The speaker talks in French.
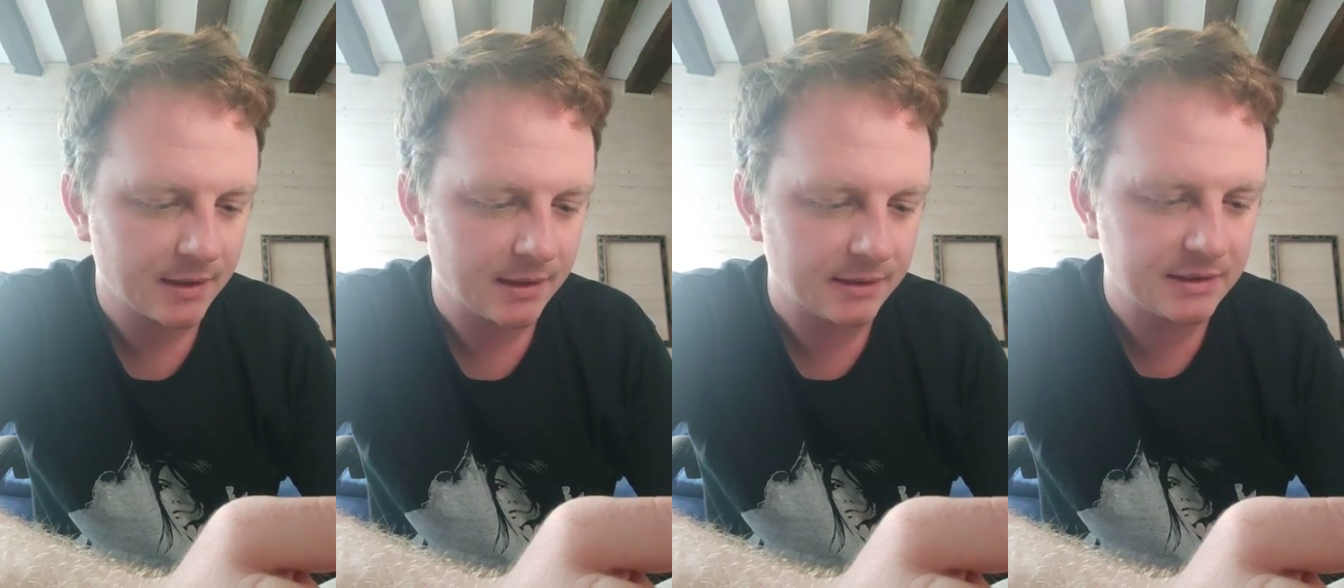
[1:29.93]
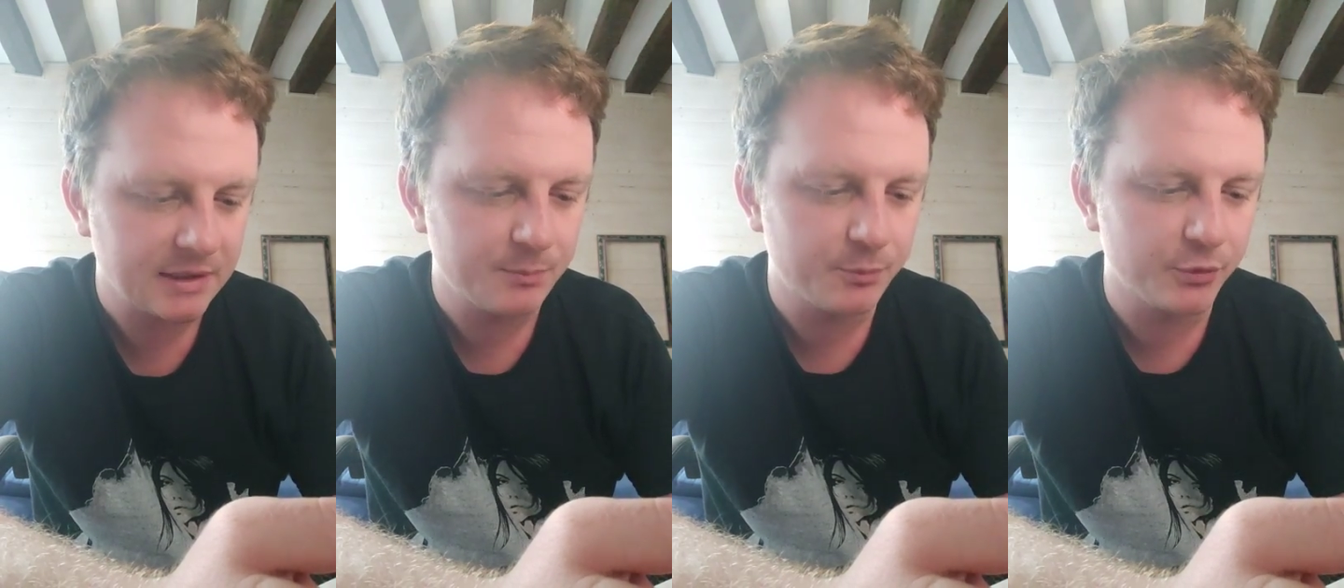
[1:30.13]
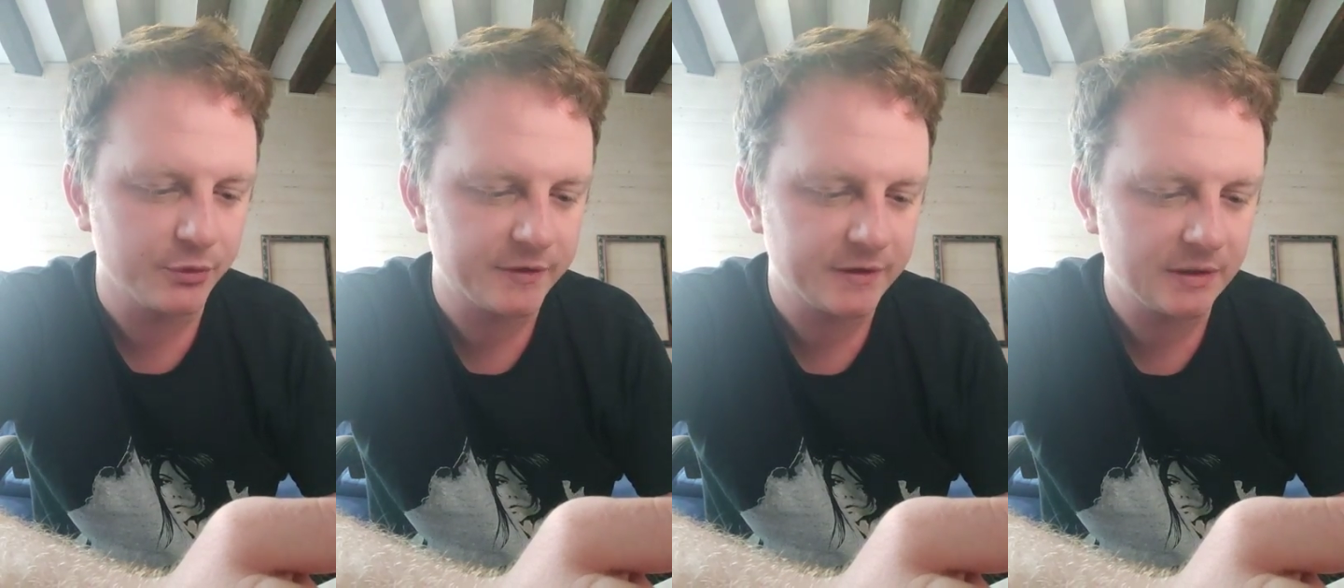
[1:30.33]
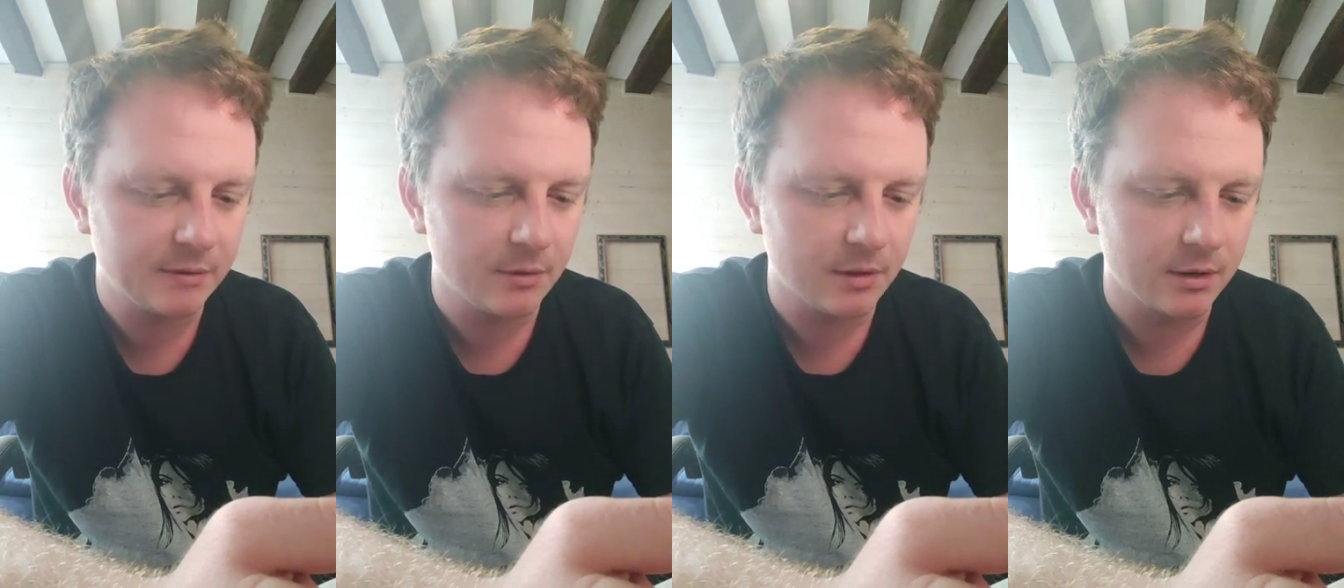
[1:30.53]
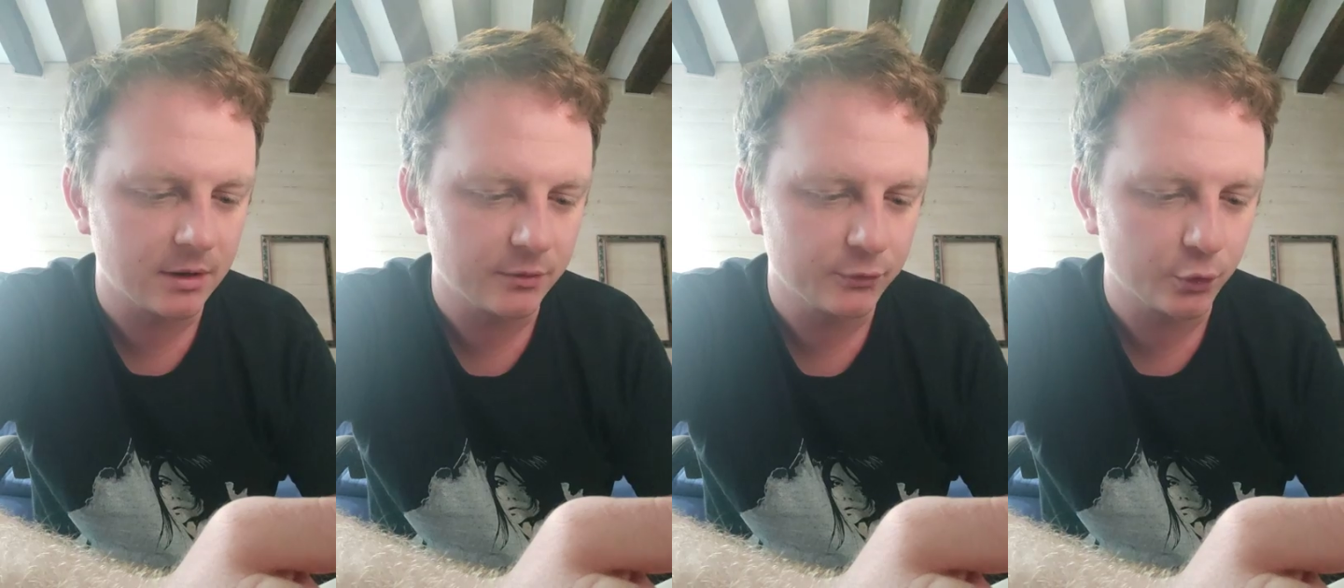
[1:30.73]
Est-il
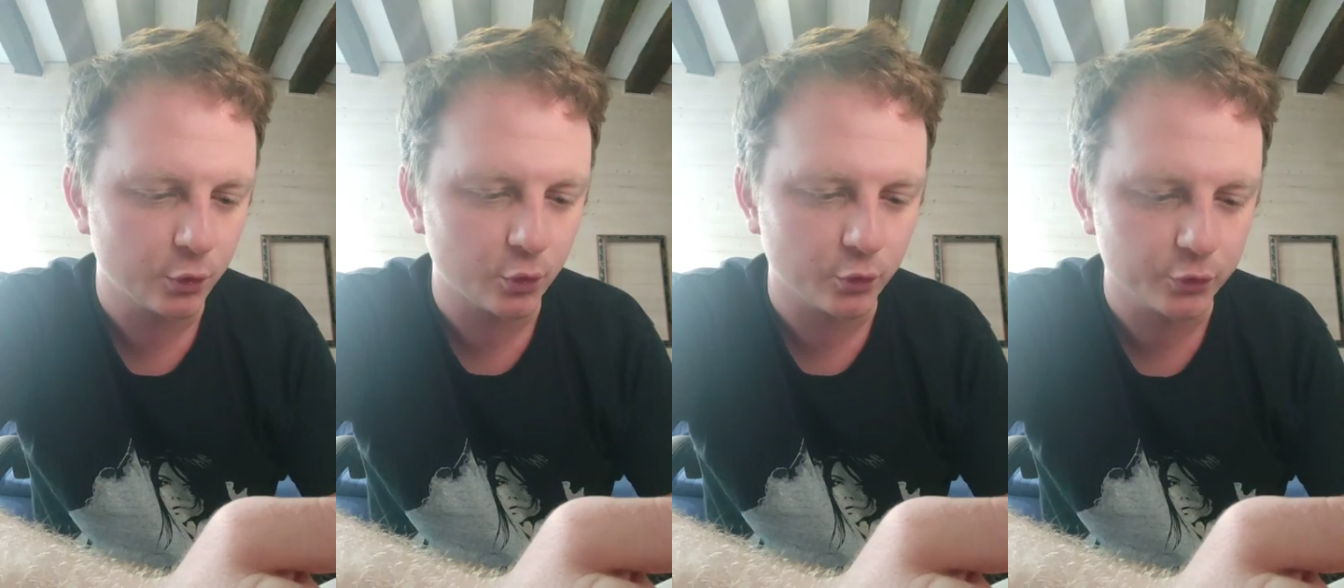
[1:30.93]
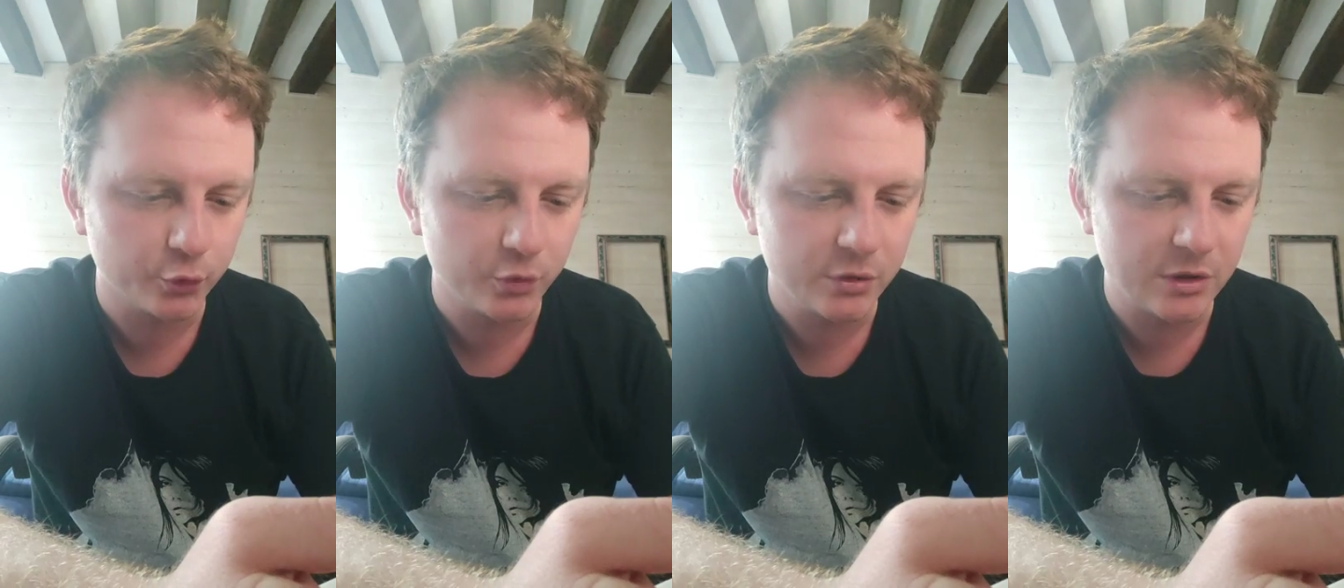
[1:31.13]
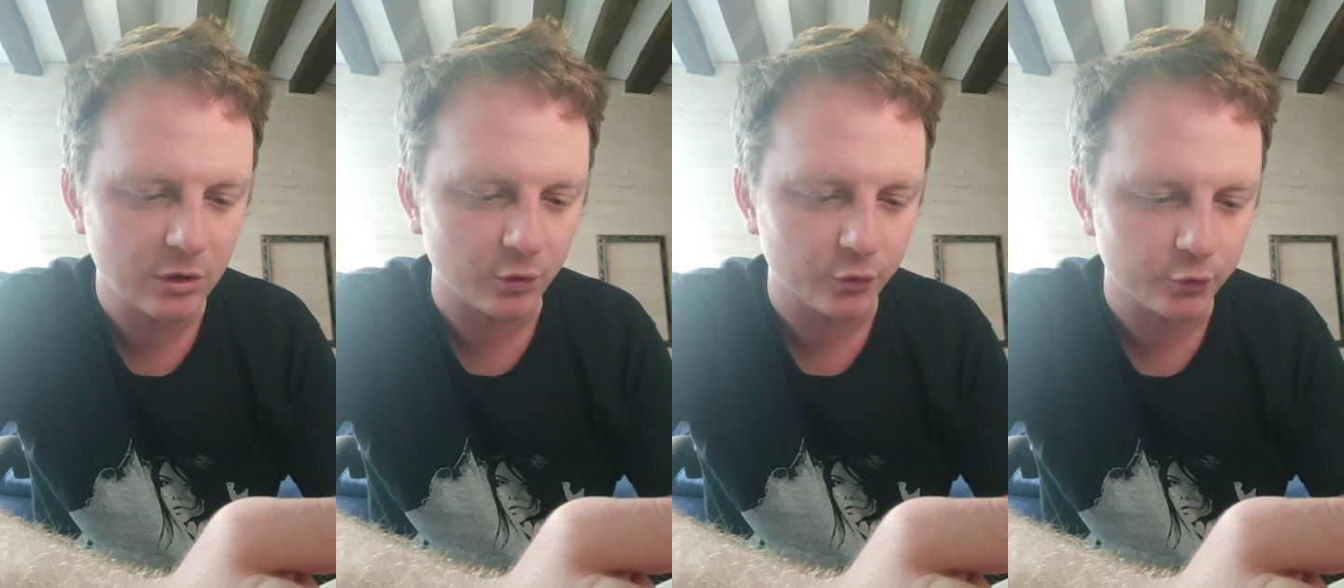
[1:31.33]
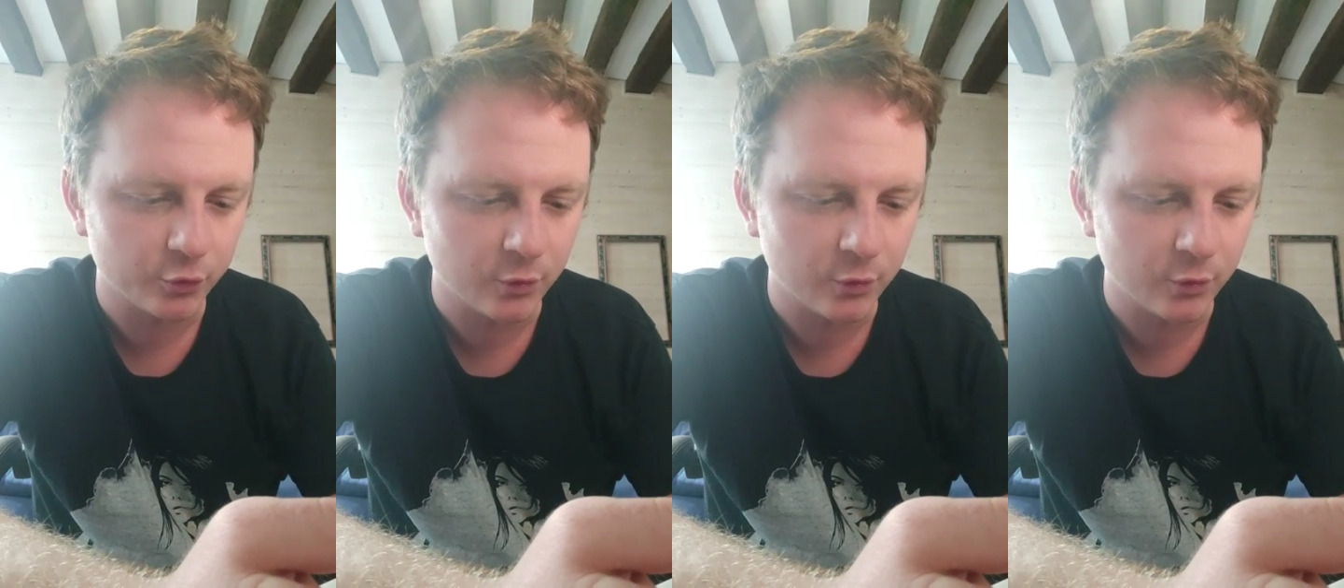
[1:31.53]
possible de contenir en